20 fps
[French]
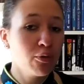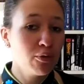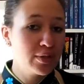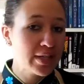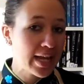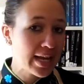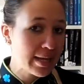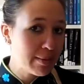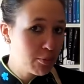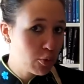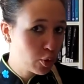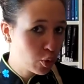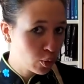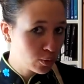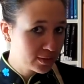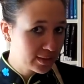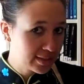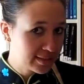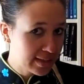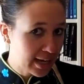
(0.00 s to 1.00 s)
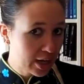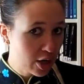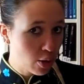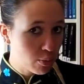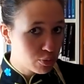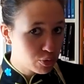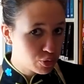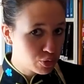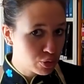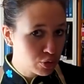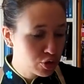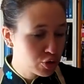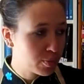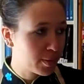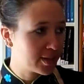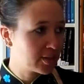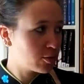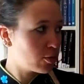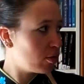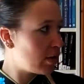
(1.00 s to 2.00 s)
que vous allez me compter ça comme juste
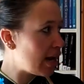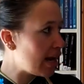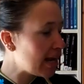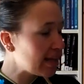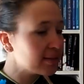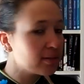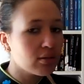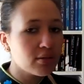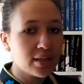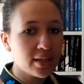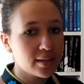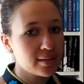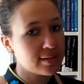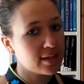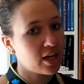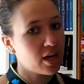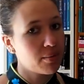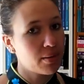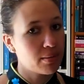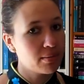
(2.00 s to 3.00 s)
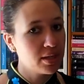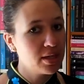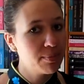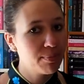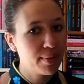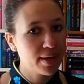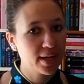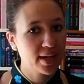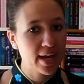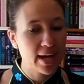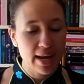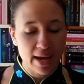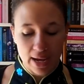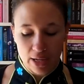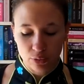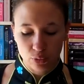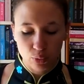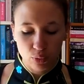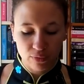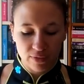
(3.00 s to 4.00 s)
parce que la lettre I c'est quand même hyper galère
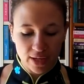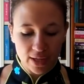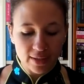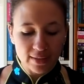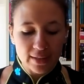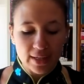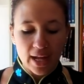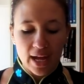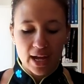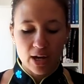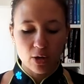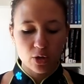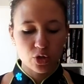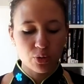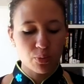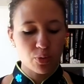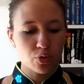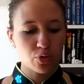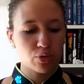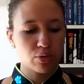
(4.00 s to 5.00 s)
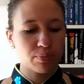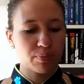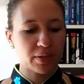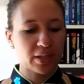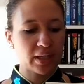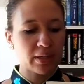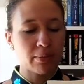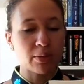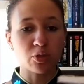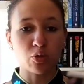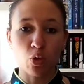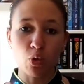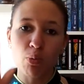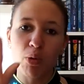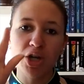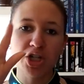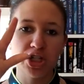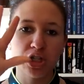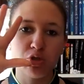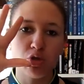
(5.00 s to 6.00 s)
à trouver. Alors je me suis pris, euh, donc
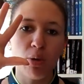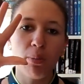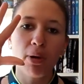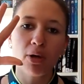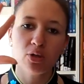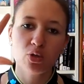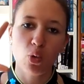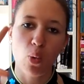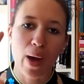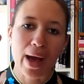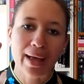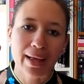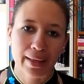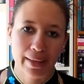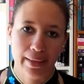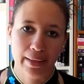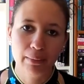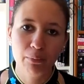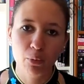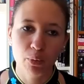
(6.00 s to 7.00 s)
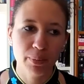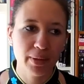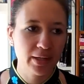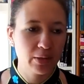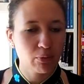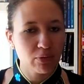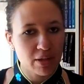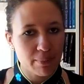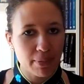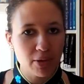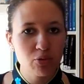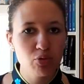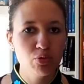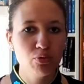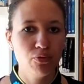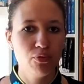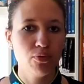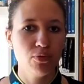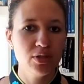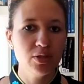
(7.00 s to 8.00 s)
moi j'ai dû en prendre trois, hein, mon prénom il n'est pas du
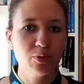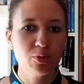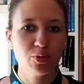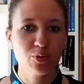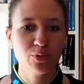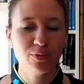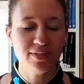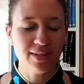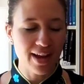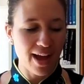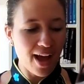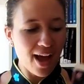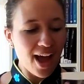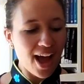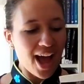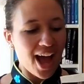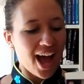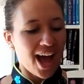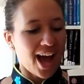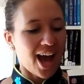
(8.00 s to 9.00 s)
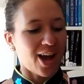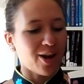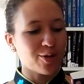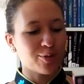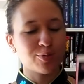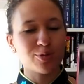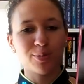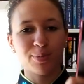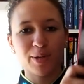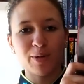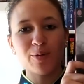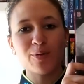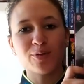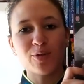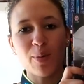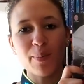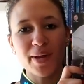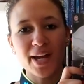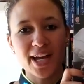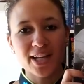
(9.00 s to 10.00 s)
tout fourni de ce côté là. Alors je me suis pris le
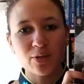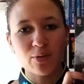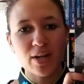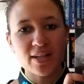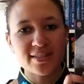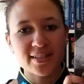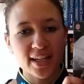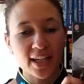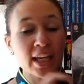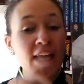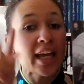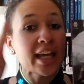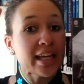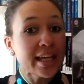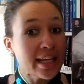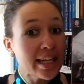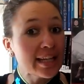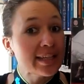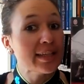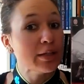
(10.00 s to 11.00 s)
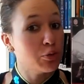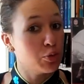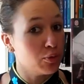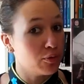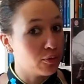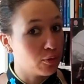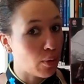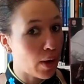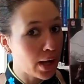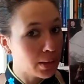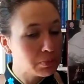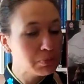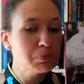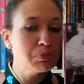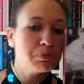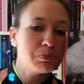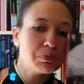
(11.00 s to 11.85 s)
tome 1 de la série Il était une fois.